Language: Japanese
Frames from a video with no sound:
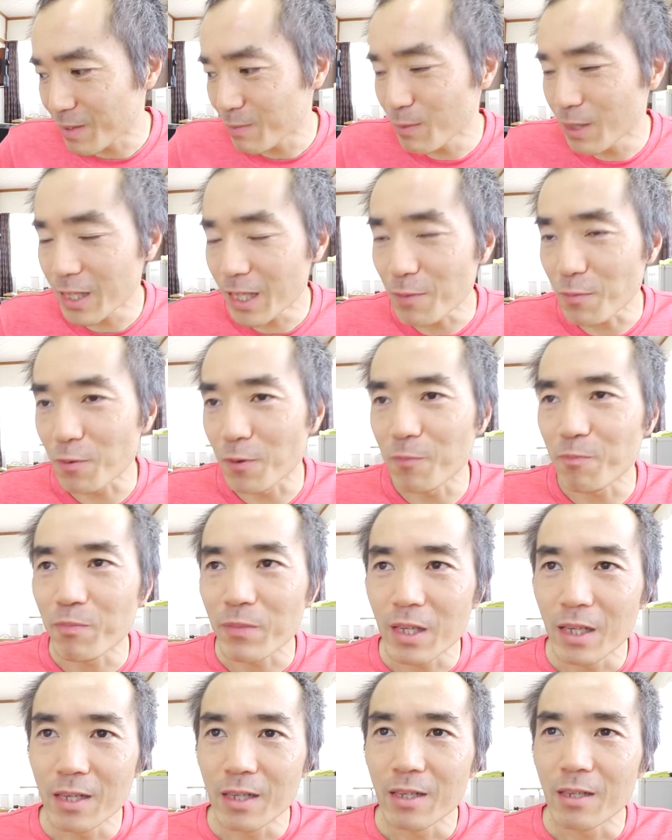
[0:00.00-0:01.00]
まあでも、
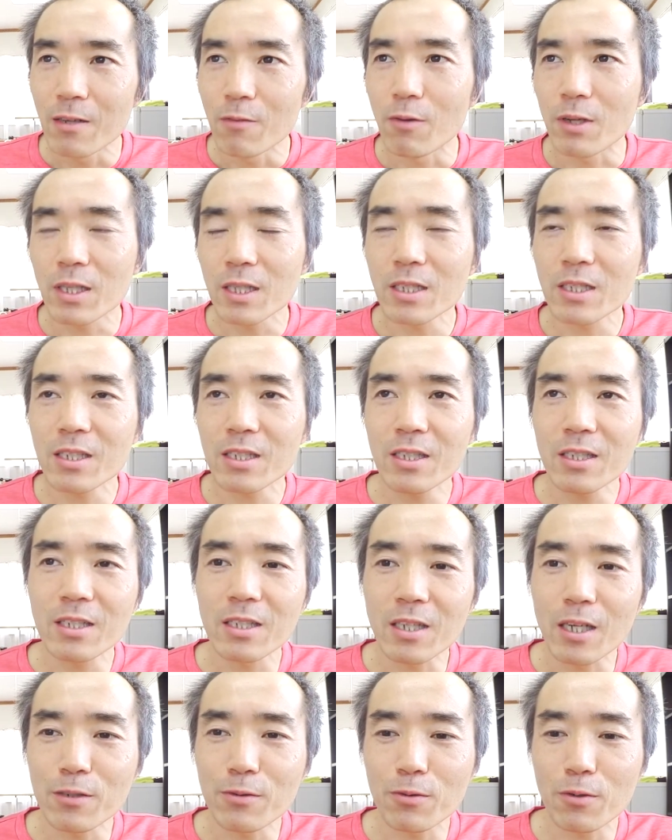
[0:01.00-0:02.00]
私自
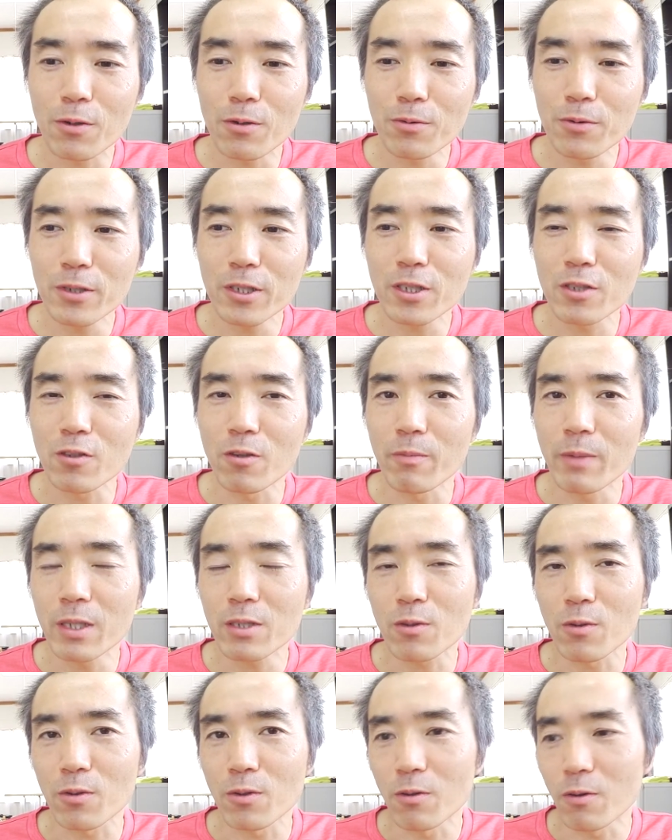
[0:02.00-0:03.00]
身が不老不死の
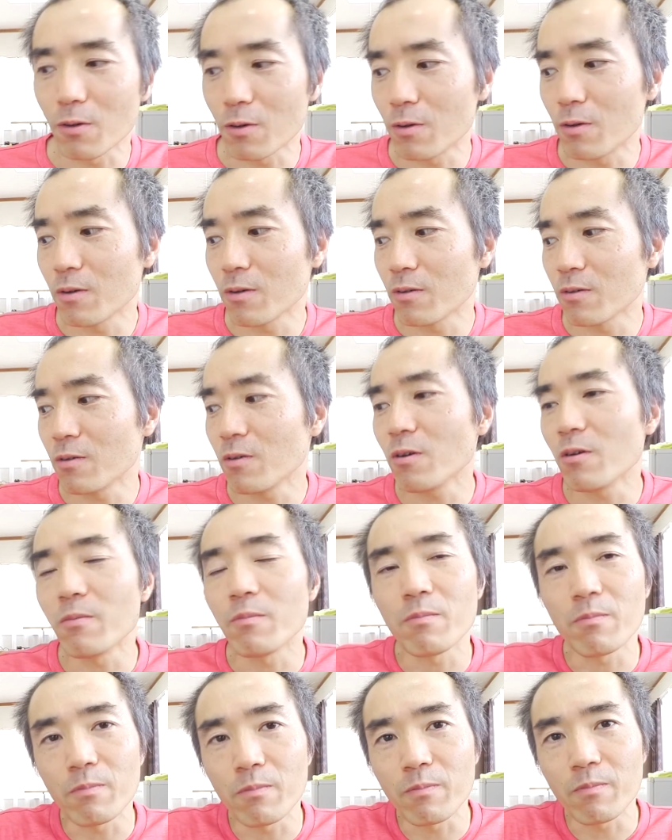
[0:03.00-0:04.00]
メソッド
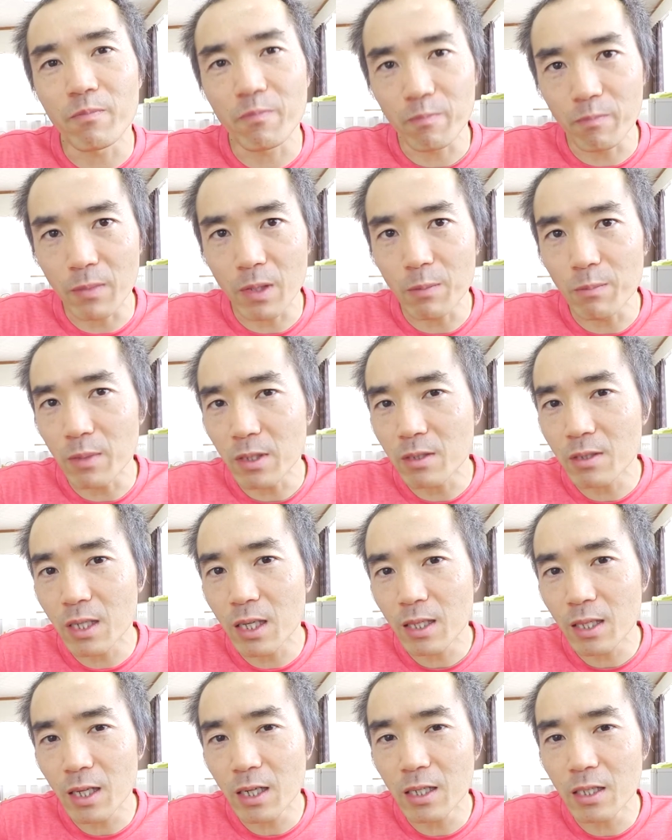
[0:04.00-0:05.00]
を見つ
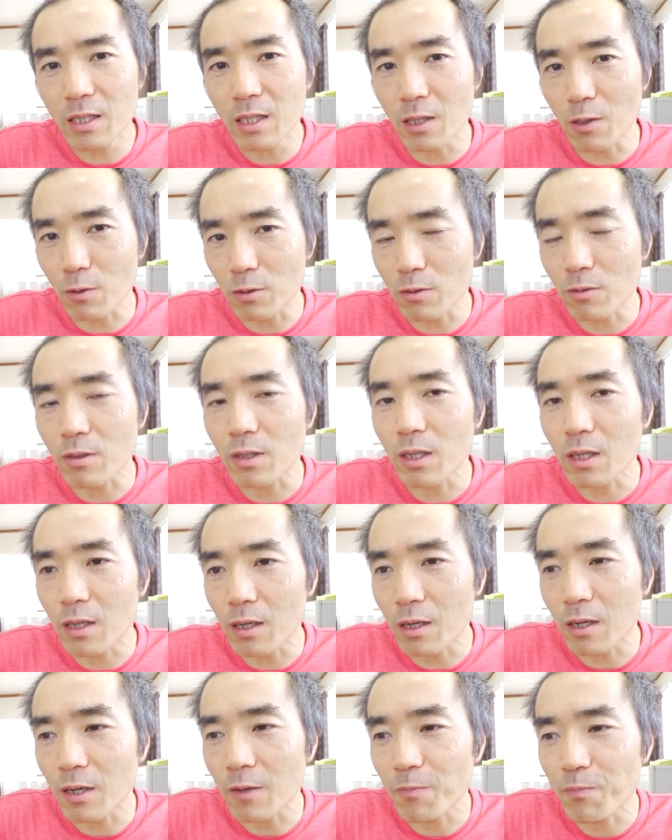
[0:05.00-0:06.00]
けたいって望んだ
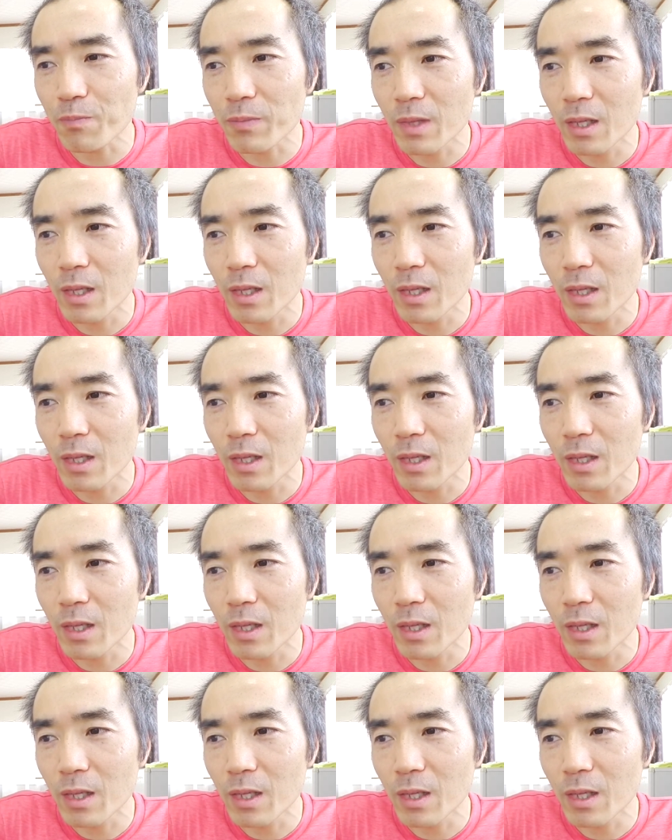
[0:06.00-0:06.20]
から、